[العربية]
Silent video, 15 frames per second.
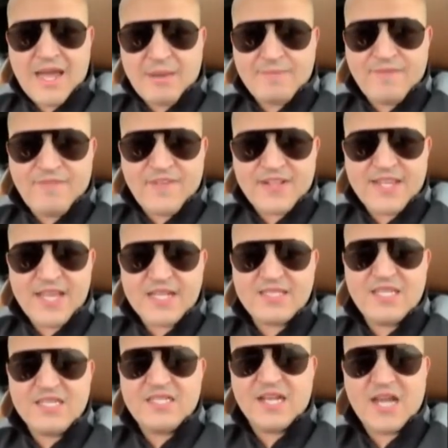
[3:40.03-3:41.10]
عبد الفتاح
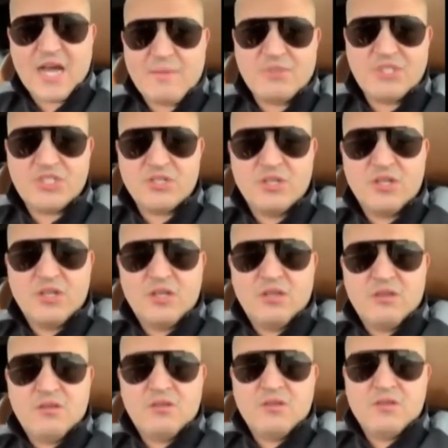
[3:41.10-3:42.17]
السيسي الخامش
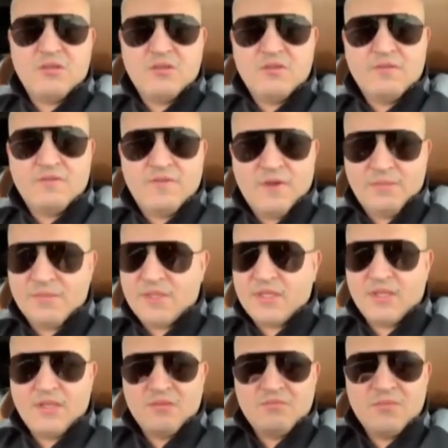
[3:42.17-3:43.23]
فهمت
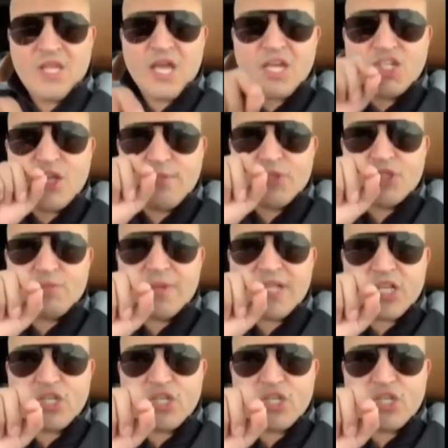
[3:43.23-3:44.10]
تحشمش ما